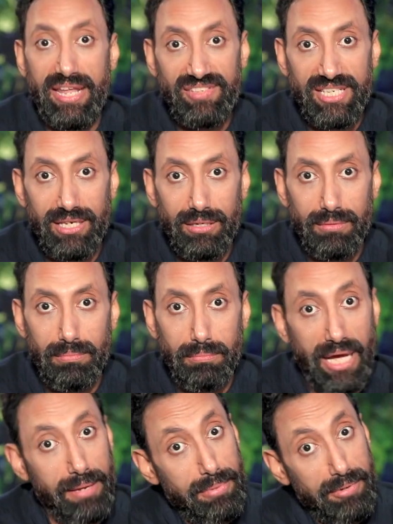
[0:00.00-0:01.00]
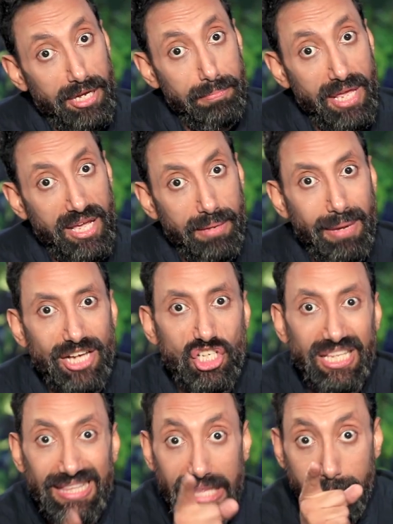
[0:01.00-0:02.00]
نفسي بحب من غير ميك اب
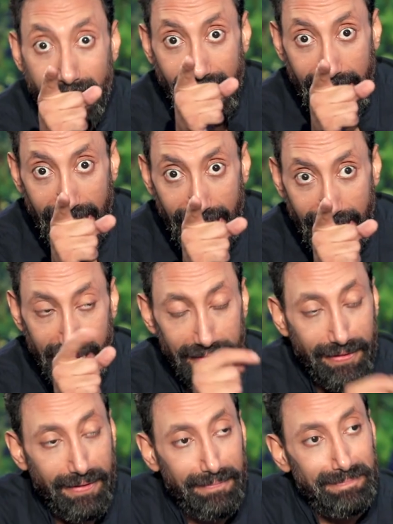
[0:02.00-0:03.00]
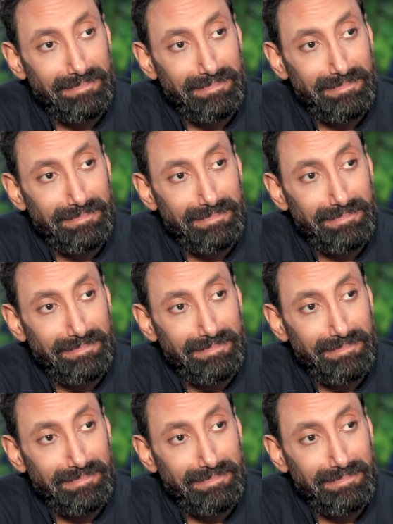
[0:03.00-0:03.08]
عشان تبان على حقيقتها